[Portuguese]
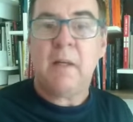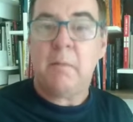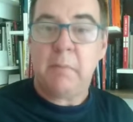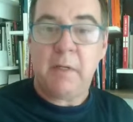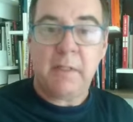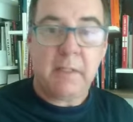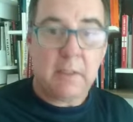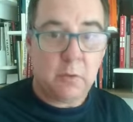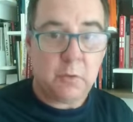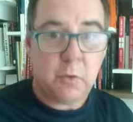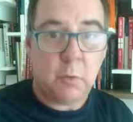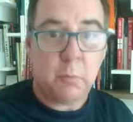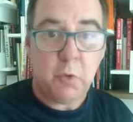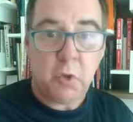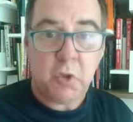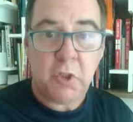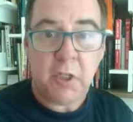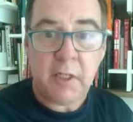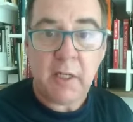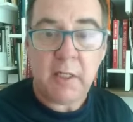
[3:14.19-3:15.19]
Mangueira usou
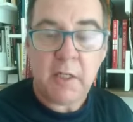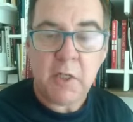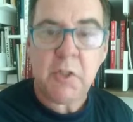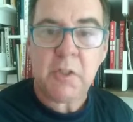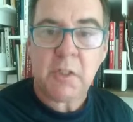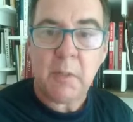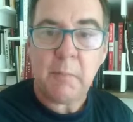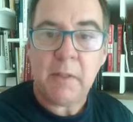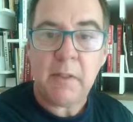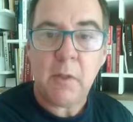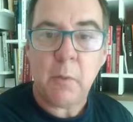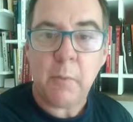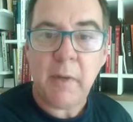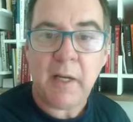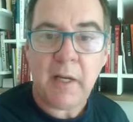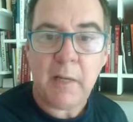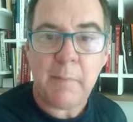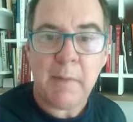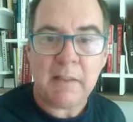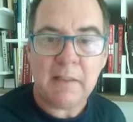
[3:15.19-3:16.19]
muito chequerês, que também deu uma
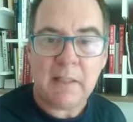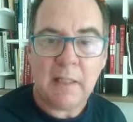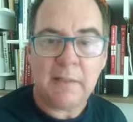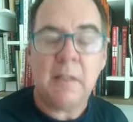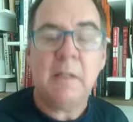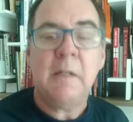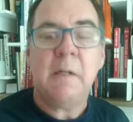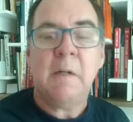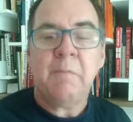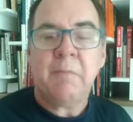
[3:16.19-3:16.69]
incrementada,